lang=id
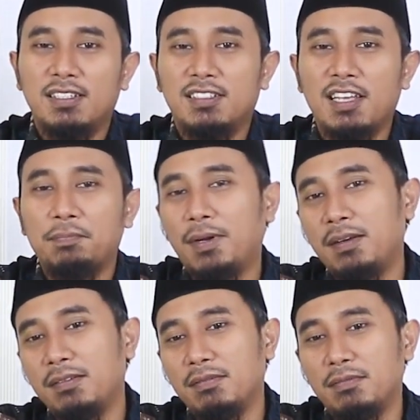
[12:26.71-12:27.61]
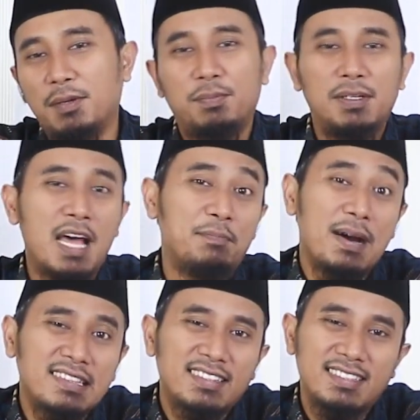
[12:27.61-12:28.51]
e, sampai
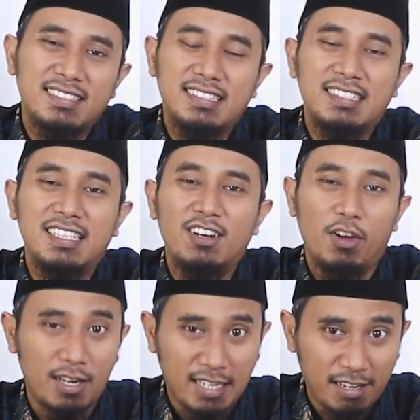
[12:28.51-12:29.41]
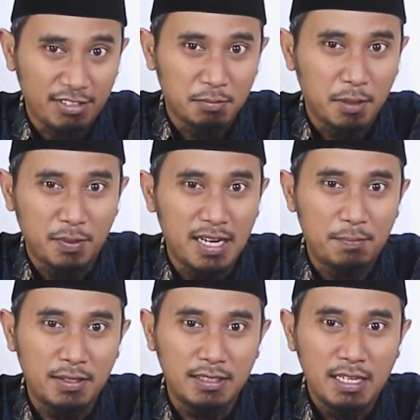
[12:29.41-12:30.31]
berpendapat ya orang kafir
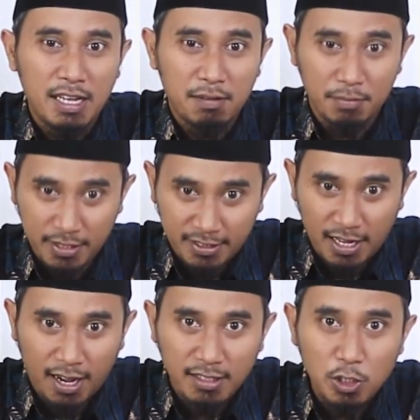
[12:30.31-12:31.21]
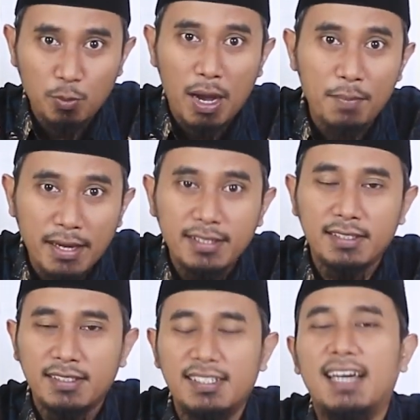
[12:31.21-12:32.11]
berpendapat mereka akan hidup
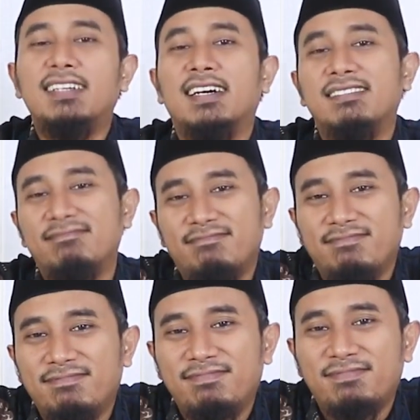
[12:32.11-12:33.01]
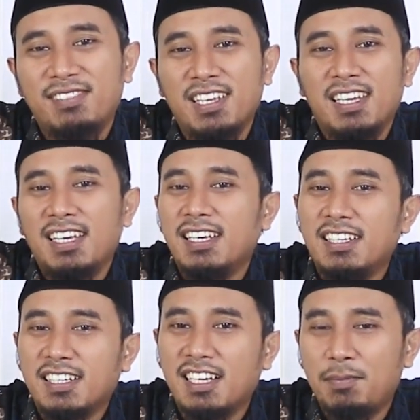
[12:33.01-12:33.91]
abadi, tidak ada.
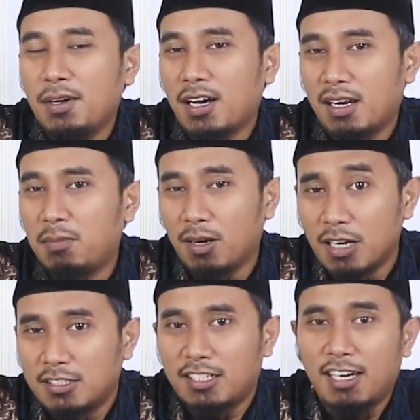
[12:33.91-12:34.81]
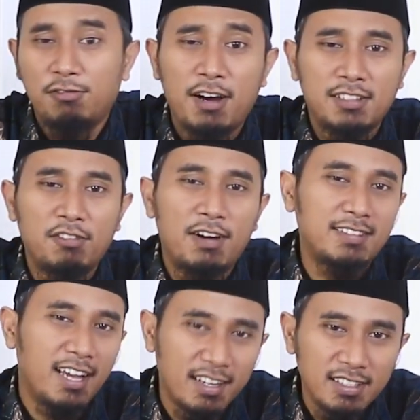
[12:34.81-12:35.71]
Kenapa? Karena berdasarkan
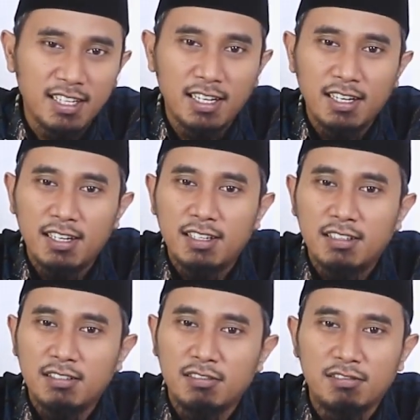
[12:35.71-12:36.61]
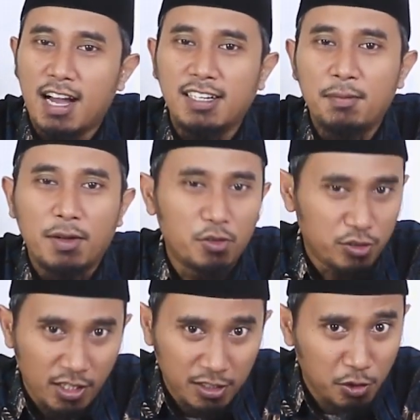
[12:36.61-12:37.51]
fakta-fakta nggak ada
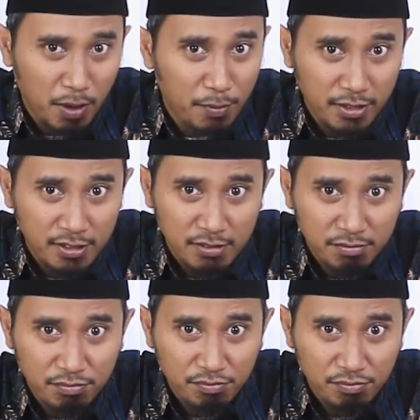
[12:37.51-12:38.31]
manusia yang hidup abadi